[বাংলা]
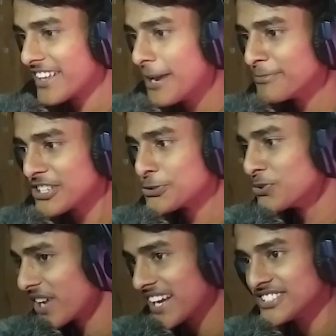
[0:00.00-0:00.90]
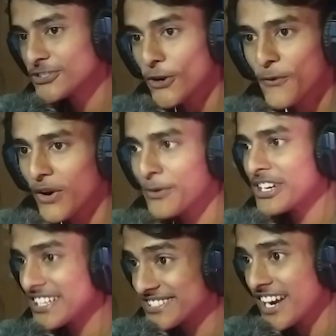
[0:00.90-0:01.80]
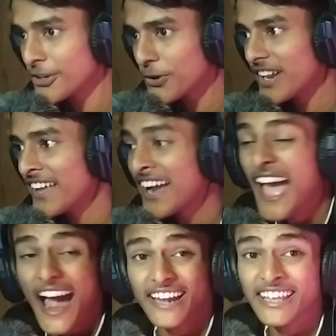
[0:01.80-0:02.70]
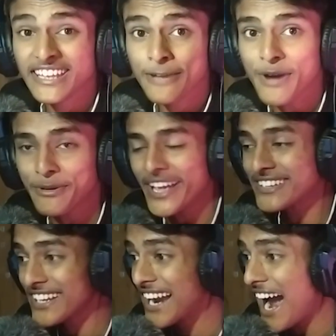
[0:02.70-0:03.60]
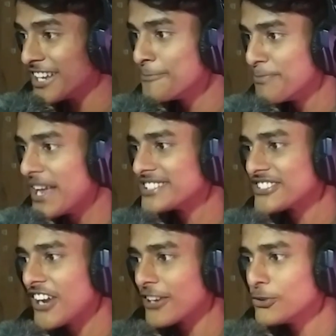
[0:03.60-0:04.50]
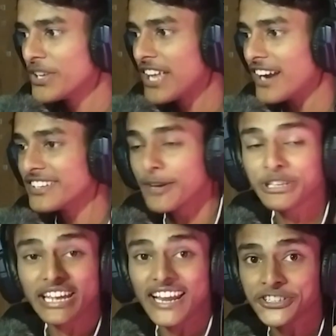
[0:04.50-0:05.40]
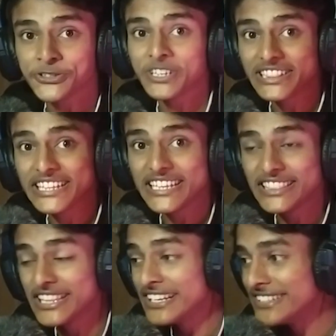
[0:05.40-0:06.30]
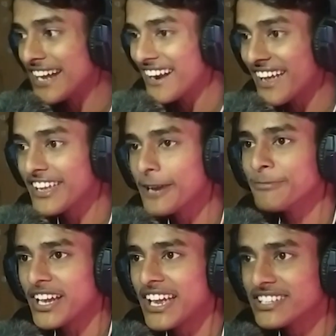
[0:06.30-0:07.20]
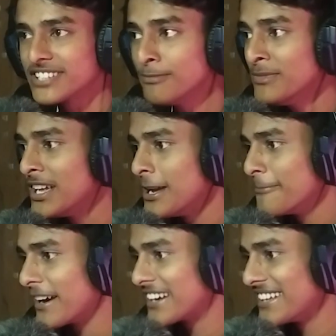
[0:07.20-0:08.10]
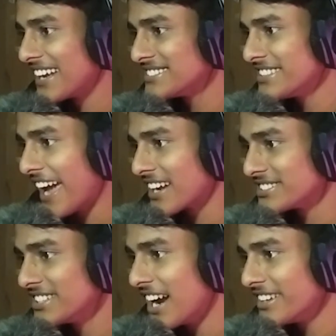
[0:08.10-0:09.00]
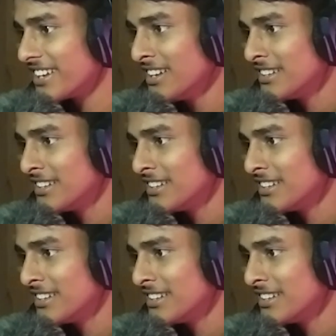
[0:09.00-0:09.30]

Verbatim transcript: গেমটা শুরু হয়ে গেছে চলো ফটাফট স্টার্ট করা যাক আর এই গেমে আমার একটা গাড়ি বেস্ট লাগতো ওই গাড়িটা আমি কেনার জন্য তিন দিন টানা এই গেমটা খেলেছিলাম বাকি ঠিক আছে দেখাচ্ছি গাড়িটা